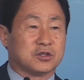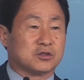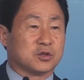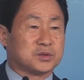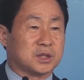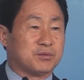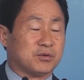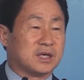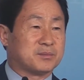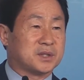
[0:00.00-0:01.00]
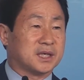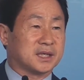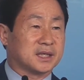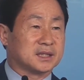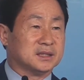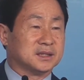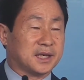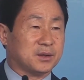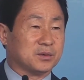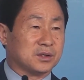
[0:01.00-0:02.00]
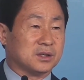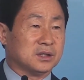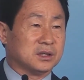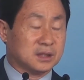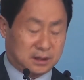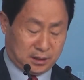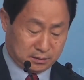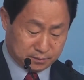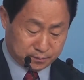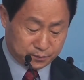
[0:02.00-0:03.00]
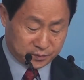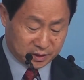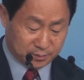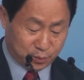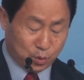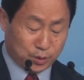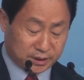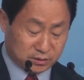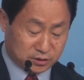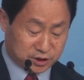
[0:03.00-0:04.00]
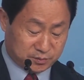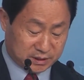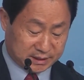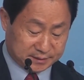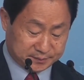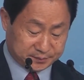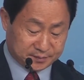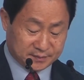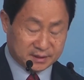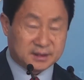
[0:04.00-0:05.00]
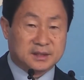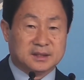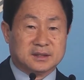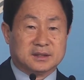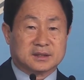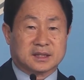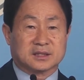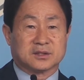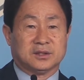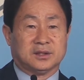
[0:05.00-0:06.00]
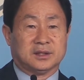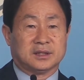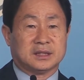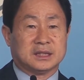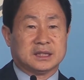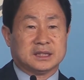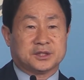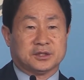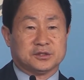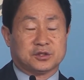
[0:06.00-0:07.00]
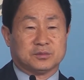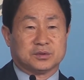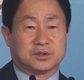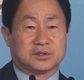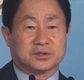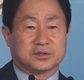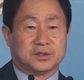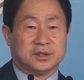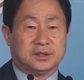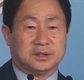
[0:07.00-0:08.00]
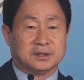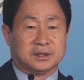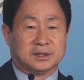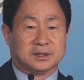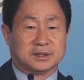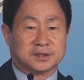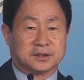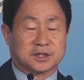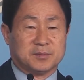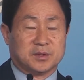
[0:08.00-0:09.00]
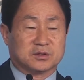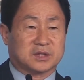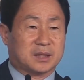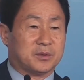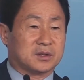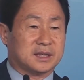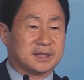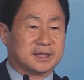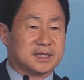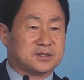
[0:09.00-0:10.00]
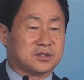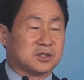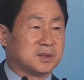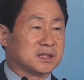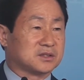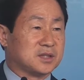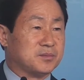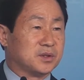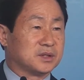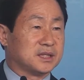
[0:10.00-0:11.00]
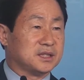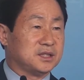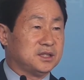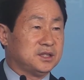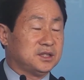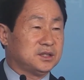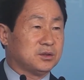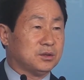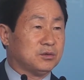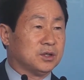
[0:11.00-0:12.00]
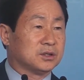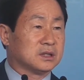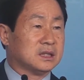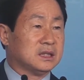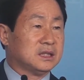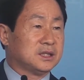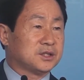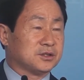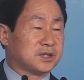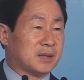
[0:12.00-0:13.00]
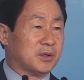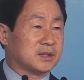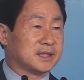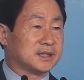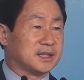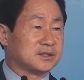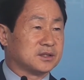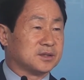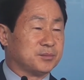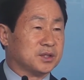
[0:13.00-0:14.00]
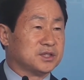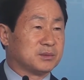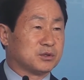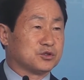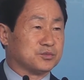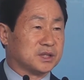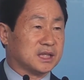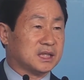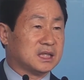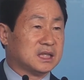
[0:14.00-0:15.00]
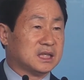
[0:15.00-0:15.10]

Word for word: 어쩔 수 없이 불가피하게 그 내용을 어, 보고했던 것입니다. 따라서 현 정부 들어서서 어, 현 김명수 대법관의 제청을 받아서 임명된 이동원 현 대법관에 대해서는 면제부를 줍니다.